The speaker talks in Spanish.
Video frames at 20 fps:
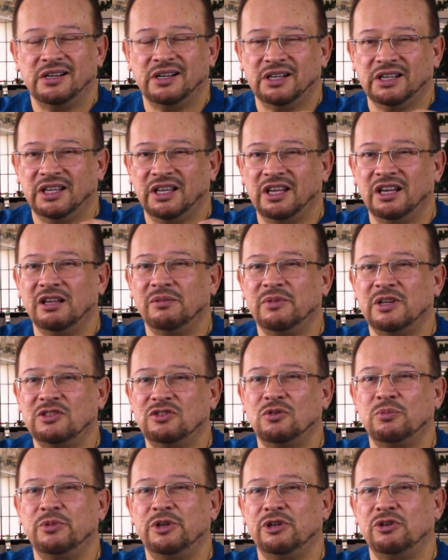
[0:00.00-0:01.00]
requieren
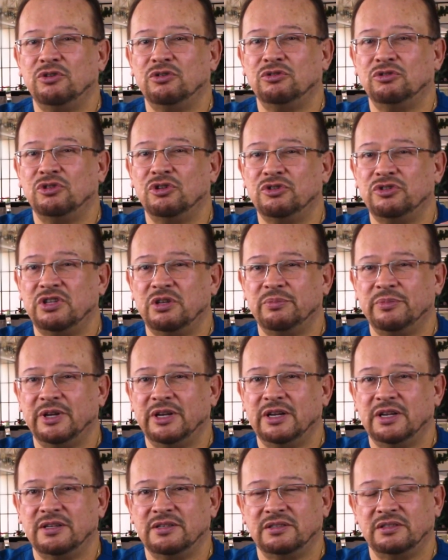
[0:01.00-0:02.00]
más o menos dos
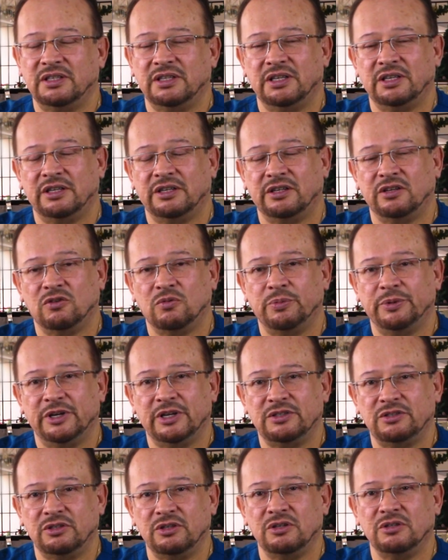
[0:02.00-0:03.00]
semanas de
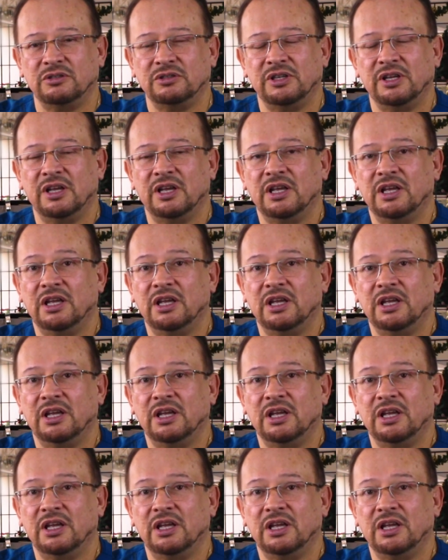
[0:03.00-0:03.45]
recuperación